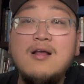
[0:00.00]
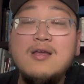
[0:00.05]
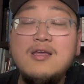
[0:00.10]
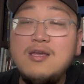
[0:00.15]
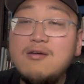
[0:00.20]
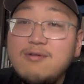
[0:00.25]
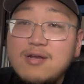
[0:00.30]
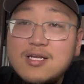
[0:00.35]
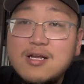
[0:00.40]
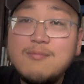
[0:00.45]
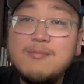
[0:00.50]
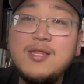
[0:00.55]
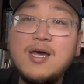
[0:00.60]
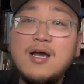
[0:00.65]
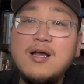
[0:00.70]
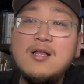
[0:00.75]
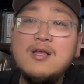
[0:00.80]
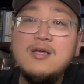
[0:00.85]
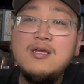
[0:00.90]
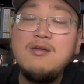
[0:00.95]
因为什么
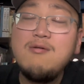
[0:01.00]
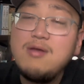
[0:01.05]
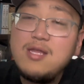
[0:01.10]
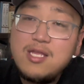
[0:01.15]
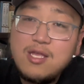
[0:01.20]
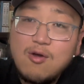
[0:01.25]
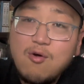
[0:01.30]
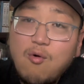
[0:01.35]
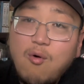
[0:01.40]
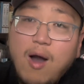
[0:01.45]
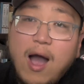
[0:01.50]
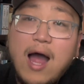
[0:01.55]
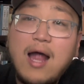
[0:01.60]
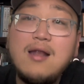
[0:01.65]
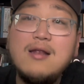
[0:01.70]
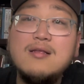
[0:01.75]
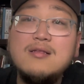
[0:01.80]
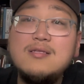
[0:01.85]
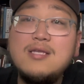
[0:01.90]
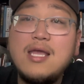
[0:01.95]
呢？因为你华
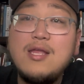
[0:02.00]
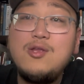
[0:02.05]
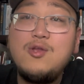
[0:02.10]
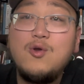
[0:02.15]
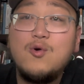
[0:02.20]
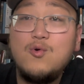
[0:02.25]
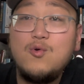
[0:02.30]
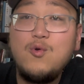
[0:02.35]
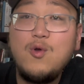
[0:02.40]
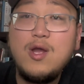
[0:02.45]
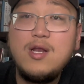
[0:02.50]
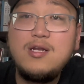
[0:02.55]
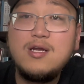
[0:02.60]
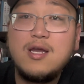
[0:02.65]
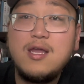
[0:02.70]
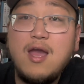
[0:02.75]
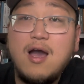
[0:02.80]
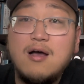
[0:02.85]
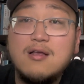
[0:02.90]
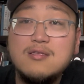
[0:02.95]
人在纽约这
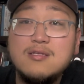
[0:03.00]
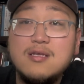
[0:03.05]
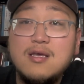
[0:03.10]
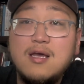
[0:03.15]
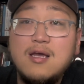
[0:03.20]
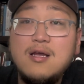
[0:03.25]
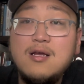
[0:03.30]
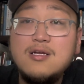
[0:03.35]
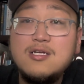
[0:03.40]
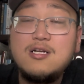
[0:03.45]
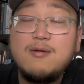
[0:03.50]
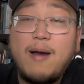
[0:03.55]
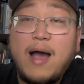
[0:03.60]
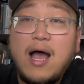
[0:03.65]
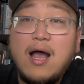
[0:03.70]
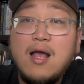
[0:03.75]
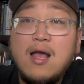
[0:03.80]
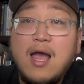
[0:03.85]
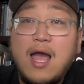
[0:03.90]
个样子，是吧？